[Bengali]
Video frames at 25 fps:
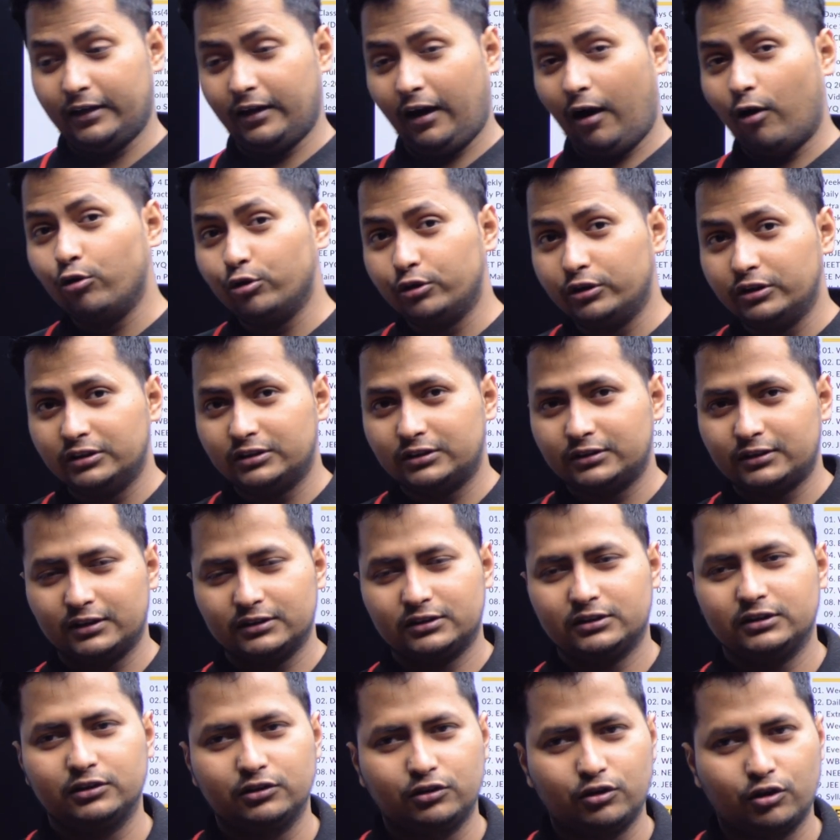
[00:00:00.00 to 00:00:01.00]
ডাউট
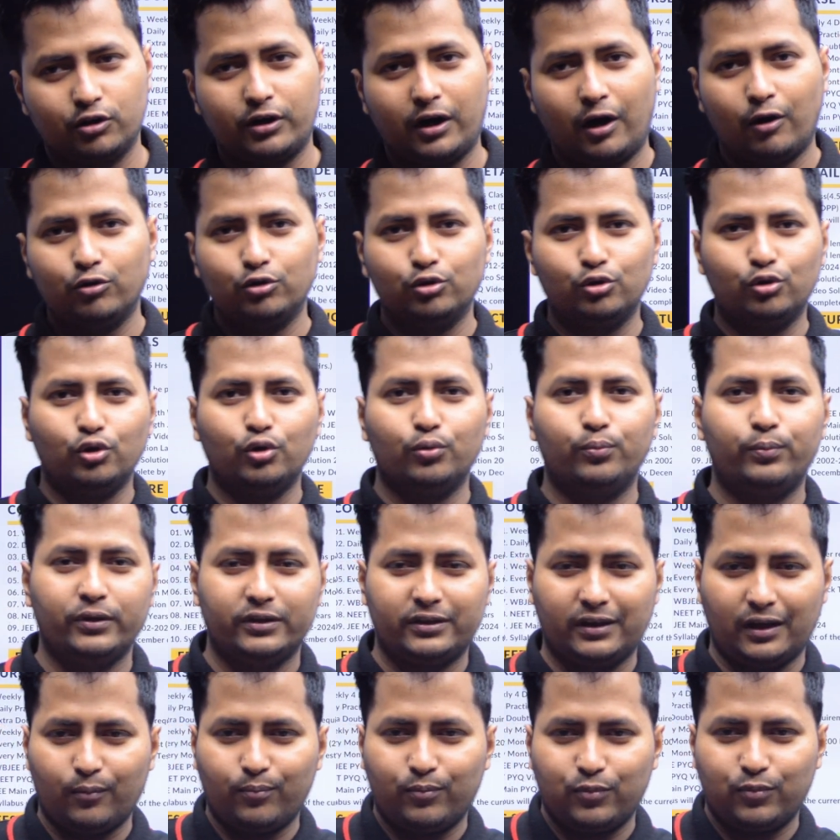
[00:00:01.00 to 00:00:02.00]
ডিসকাশন করো ডাউট গ্রুপে
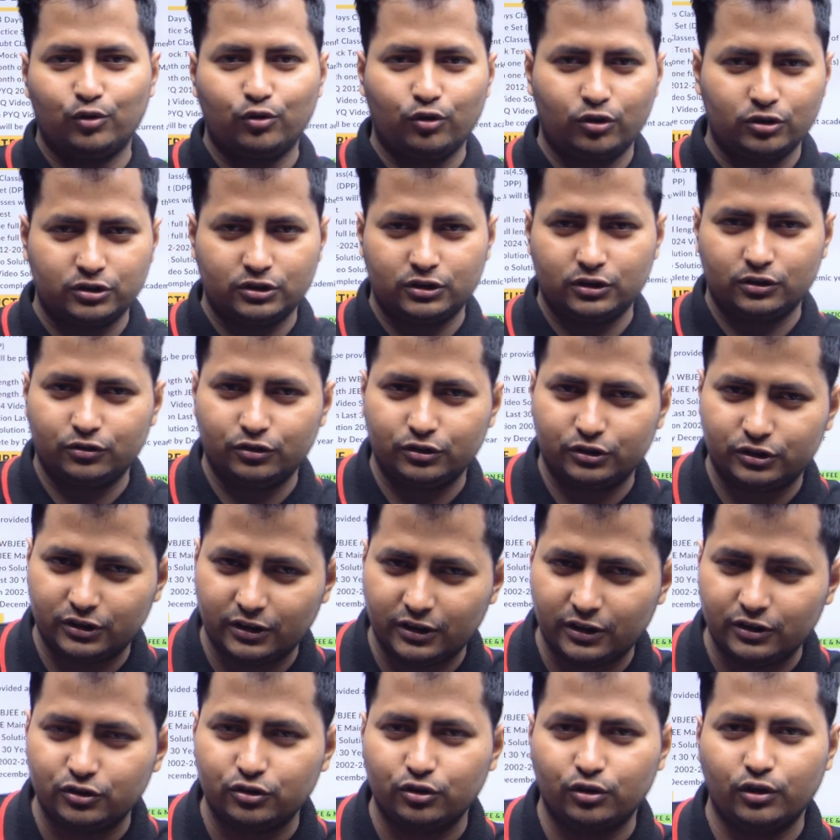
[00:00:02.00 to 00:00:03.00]
তারপর দশটা
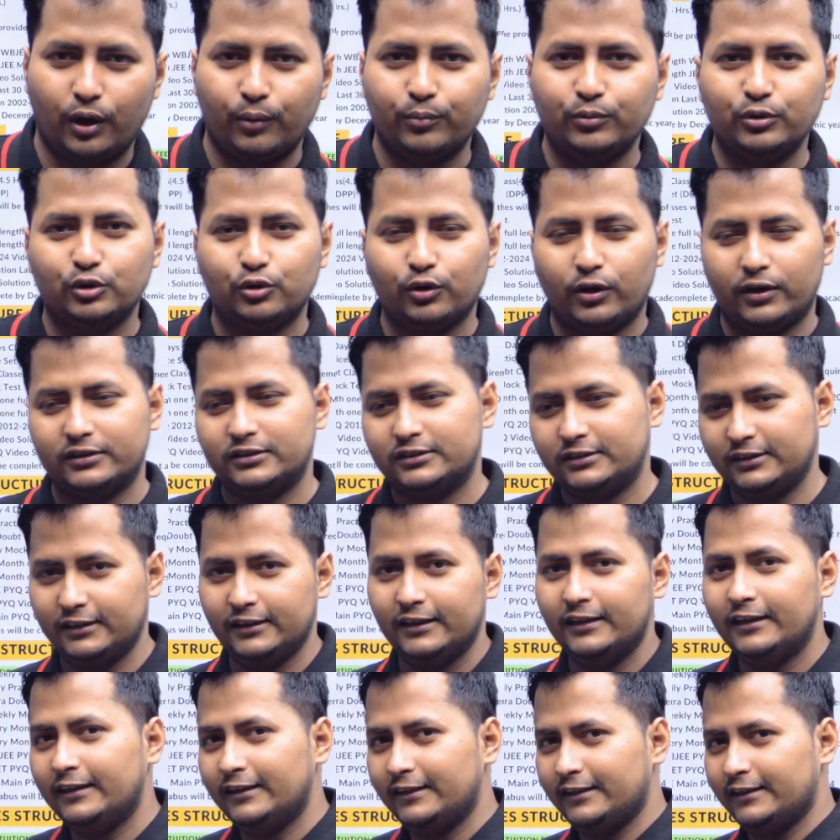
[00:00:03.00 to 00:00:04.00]
কোশ্চেনের জন্য আমি তো আছি
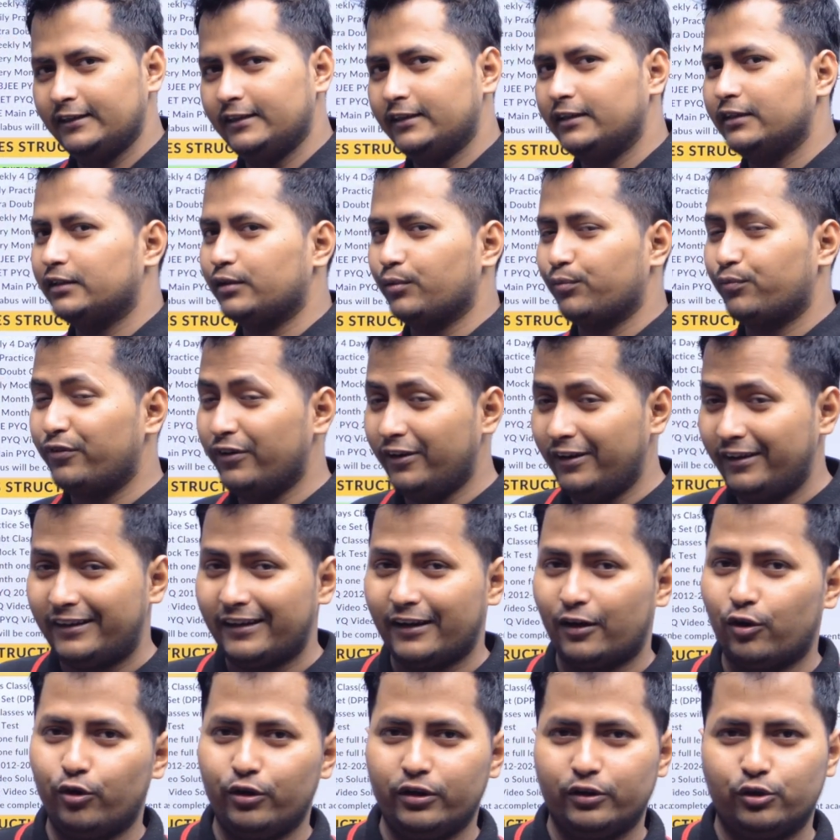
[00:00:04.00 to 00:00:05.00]
তো
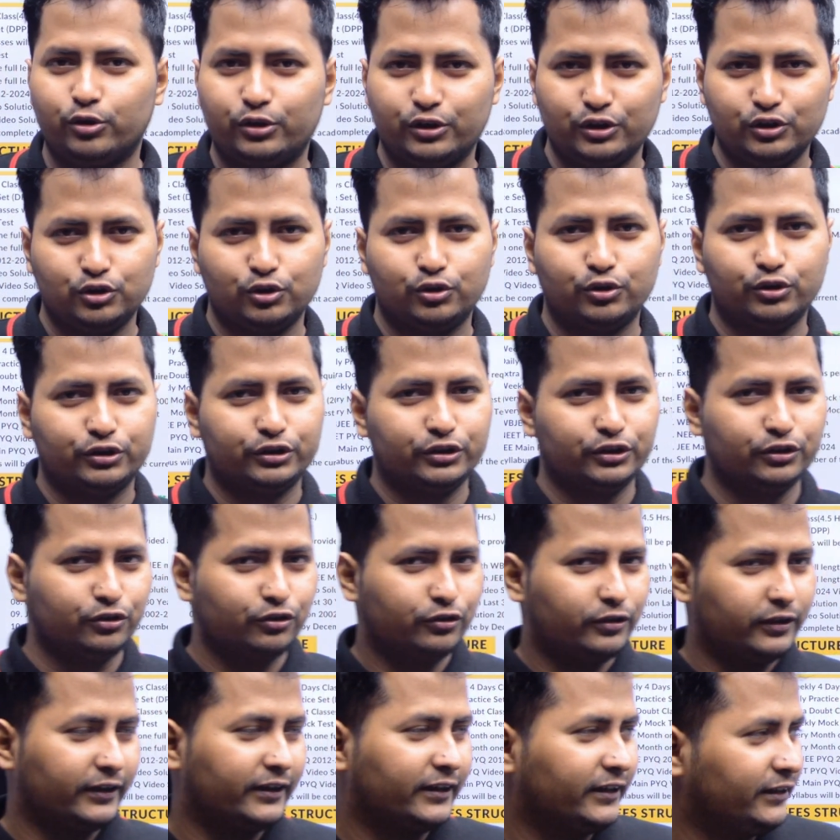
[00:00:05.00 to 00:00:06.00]
ফিল্টার হয়ে তো কিছু কোশ্চেন
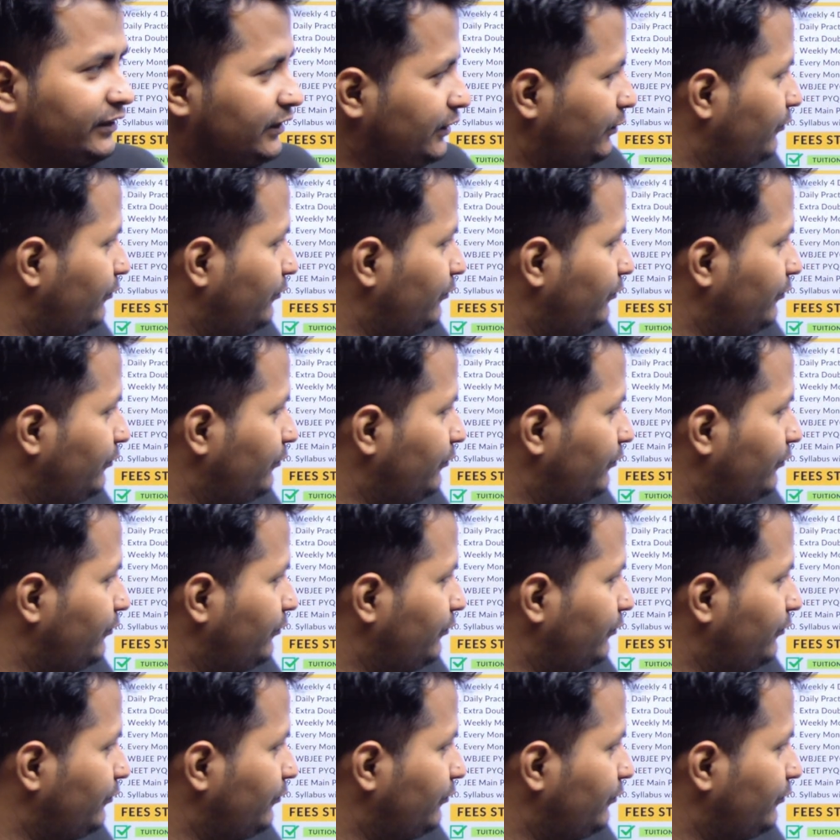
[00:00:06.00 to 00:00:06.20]
তো থেকেই